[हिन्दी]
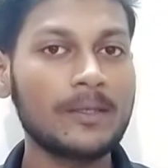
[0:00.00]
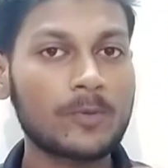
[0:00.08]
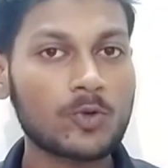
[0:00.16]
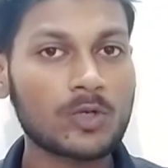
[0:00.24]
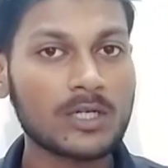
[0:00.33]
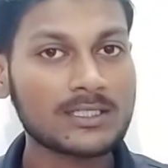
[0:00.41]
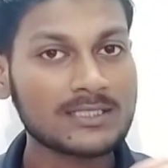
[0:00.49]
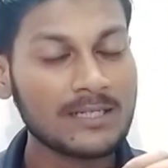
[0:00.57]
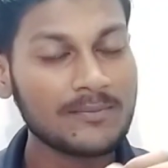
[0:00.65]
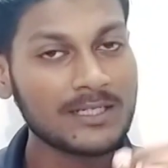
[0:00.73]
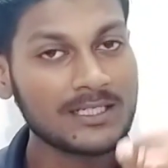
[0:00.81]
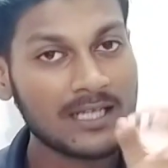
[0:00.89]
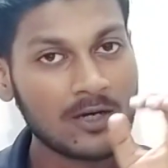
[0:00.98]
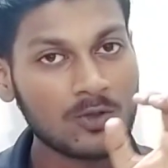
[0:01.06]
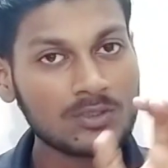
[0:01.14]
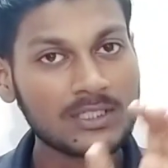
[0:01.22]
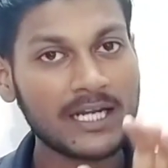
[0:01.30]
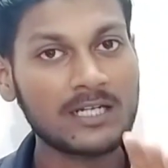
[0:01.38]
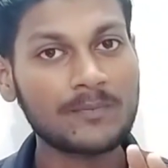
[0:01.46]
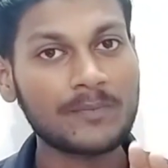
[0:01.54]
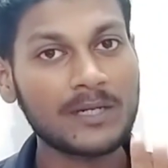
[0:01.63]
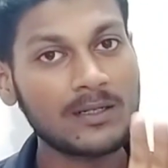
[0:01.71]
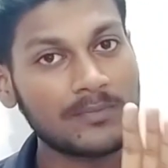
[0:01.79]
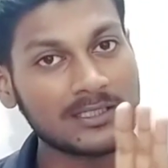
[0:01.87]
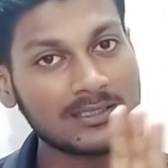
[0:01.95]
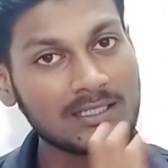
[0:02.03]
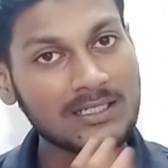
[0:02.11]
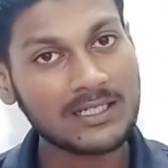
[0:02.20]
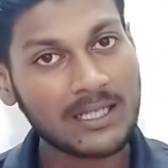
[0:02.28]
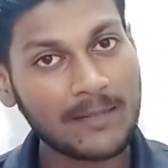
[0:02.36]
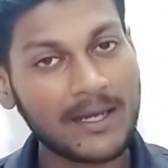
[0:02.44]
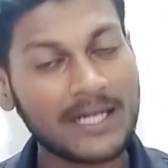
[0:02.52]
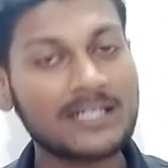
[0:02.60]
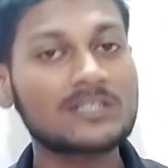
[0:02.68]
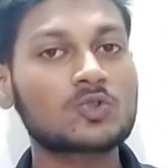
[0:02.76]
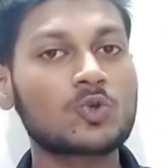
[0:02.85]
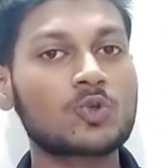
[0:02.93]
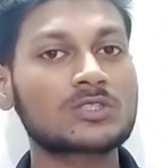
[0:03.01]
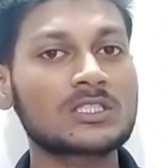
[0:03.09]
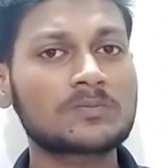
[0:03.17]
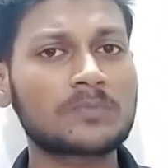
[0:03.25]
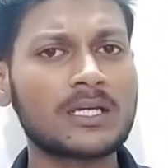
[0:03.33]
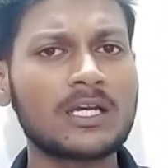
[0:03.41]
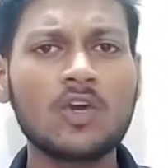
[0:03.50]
प्रोडक्शन भैया होता है डिपेंड बेसिकली हमारे रिसोर्सेज पे